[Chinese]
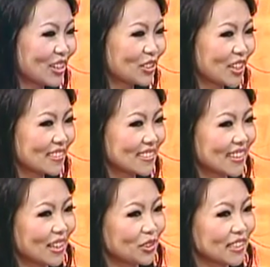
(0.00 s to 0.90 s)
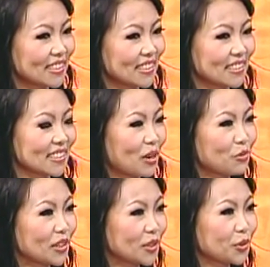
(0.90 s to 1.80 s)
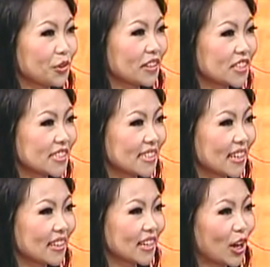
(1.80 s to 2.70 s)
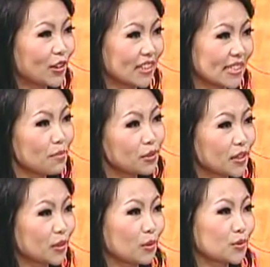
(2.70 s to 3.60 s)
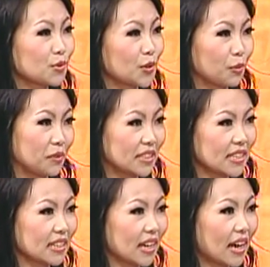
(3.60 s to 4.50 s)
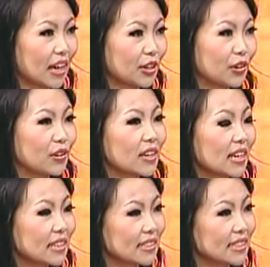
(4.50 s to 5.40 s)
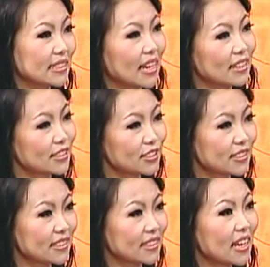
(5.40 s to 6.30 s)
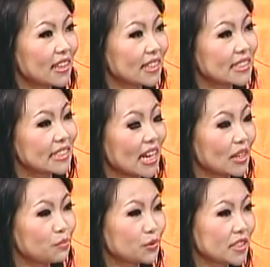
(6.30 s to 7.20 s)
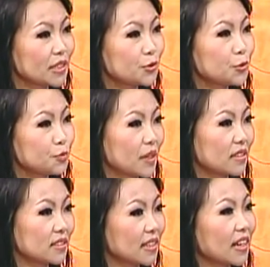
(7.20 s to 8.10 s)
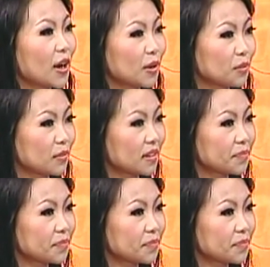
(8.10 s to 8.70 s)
我知道你来洛杉矶已经差不多一个多月的时间了，然后也在不停的工作，有 meeting 啊，还有一些其他的事情。那你下一部戏的剧本定好了吗？